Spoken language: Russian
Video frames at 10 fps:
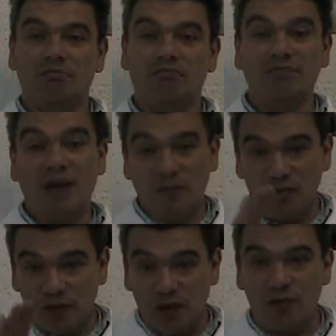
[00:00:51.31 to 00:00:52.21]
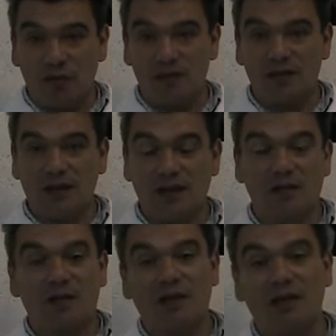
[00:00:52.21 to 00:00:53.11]
Да, повышение уровня сахара в
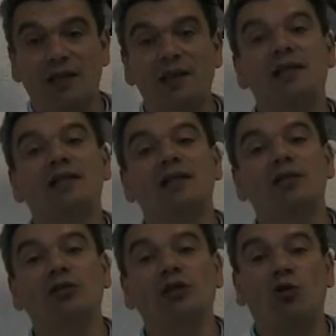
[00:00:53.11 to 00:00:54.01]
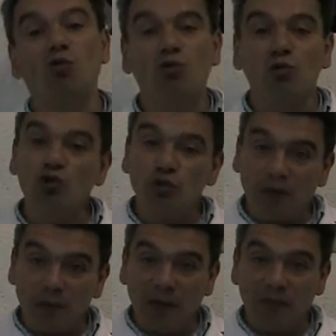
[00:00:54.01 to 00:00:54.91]
крови создает такую кучу
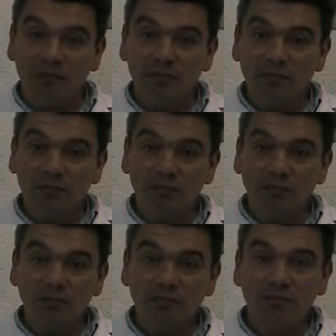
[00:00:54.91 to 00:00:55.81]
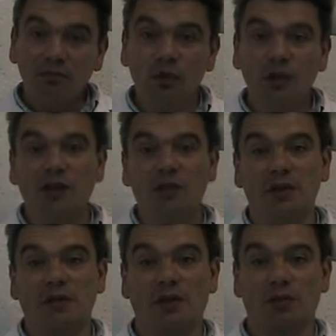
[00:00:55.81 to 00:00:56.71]
проблем, но это не
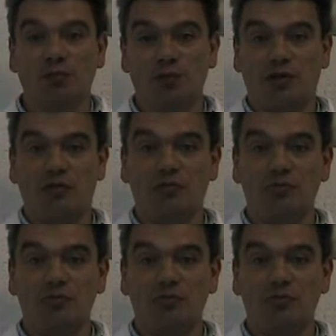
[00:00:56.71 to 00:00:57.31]
мотивирует мужчину.